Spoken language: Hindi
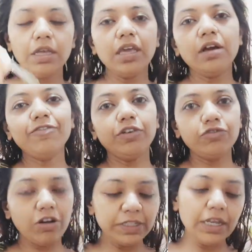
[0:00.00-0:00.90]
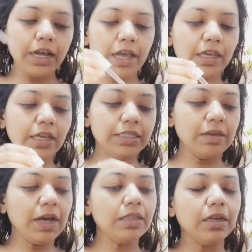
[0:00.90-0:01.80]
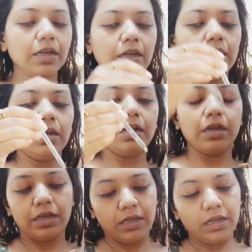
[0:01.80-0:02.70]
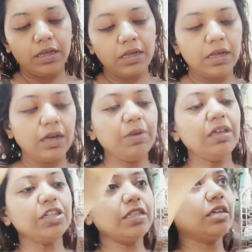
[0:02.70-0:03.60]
ये हम फ्यू ड्रॉप्स ही लगाएंगे इसके बाद अभी शायद